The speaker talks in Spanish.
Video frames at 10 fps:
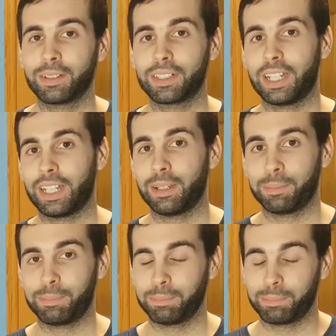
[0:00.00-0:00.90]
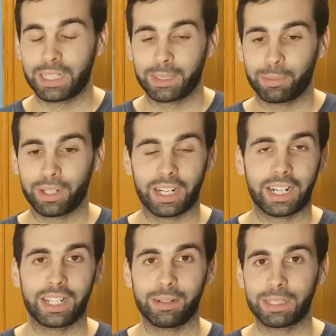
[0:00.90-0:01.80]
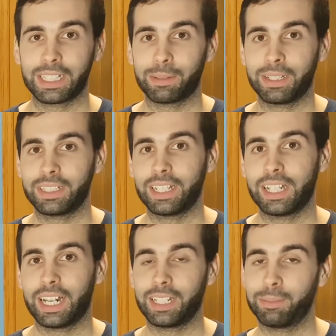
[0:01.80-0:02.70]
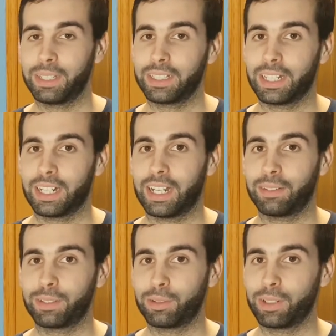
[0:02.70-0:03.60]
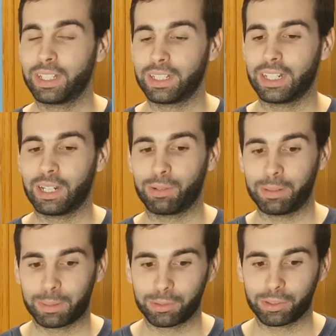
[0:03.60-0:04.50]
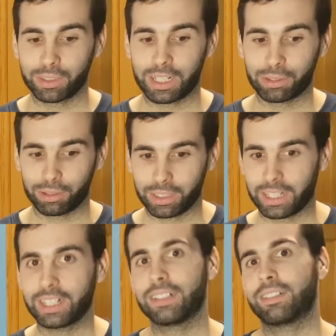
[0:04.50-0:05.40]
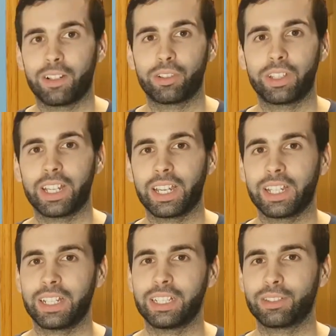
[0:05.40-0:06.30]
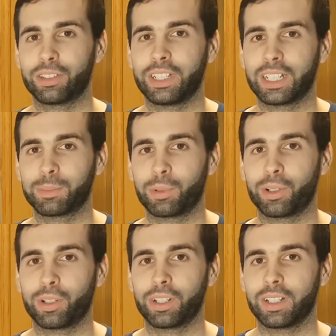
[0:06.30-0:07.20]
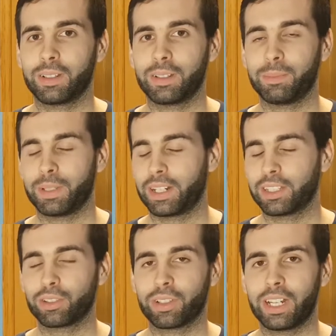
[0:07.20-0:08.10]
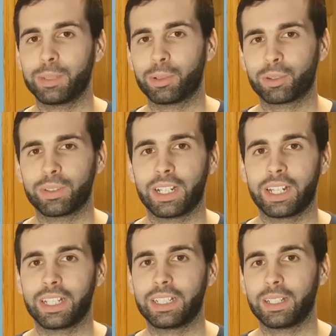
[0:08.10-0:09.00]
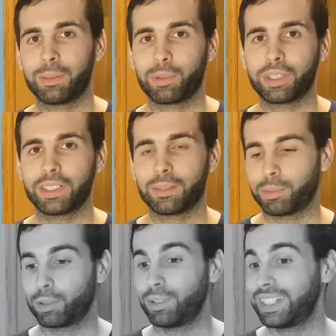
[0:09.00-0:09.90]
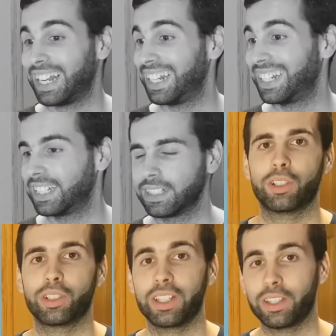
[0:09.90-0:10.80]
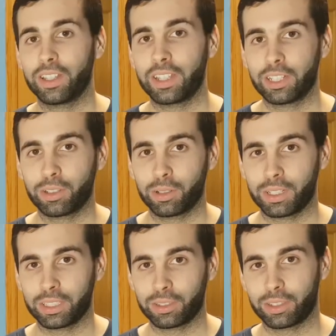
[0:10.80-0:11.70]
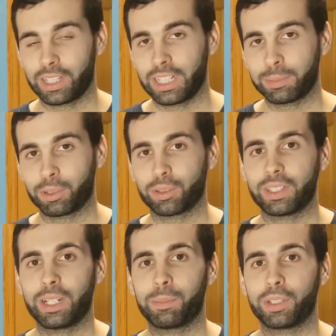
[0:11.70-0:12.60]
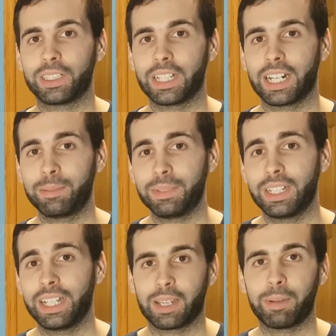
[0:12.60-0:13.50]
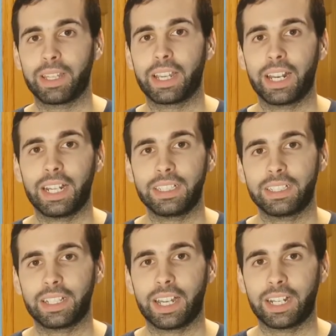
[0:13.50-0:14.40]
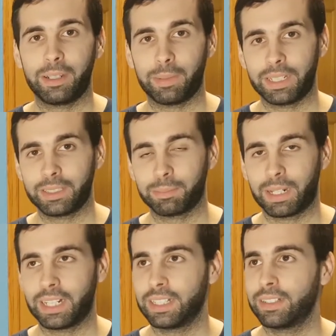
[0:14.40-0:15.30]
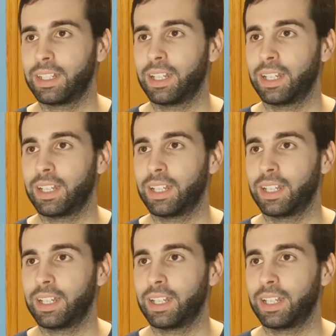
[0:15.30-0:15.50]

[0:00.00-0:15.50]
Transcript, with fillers: eh, vais a poder elegir básicamente el anime de la figura la cual vamos a sortear. Os dije estos días por eh, en mis redes sociales, por Twitter y por, por Twitter. Os he ido diciendo estos días por Twitter y por Instagram que me dijerais animes, ¿vale?